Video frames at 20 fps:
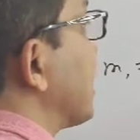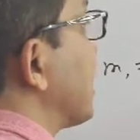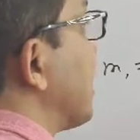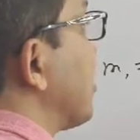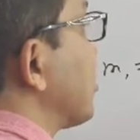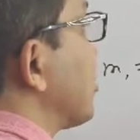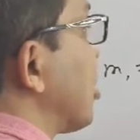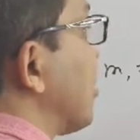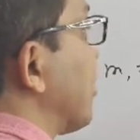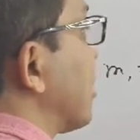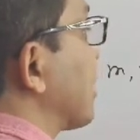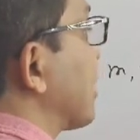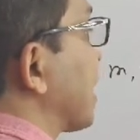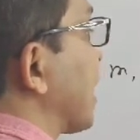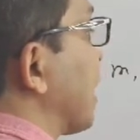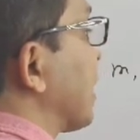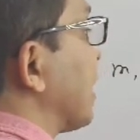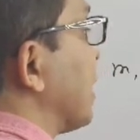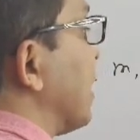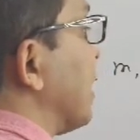এইটাও
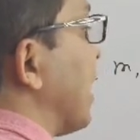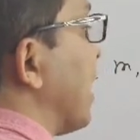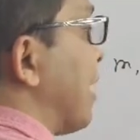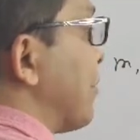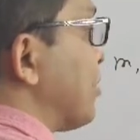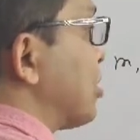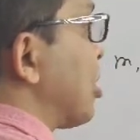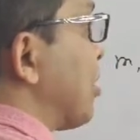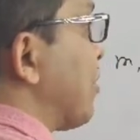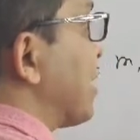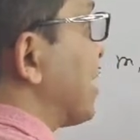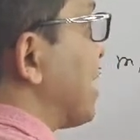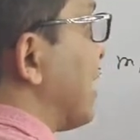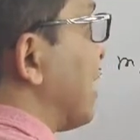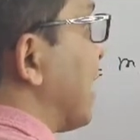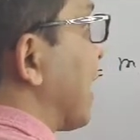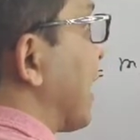সমান্তরাল আমি সমান্তরাল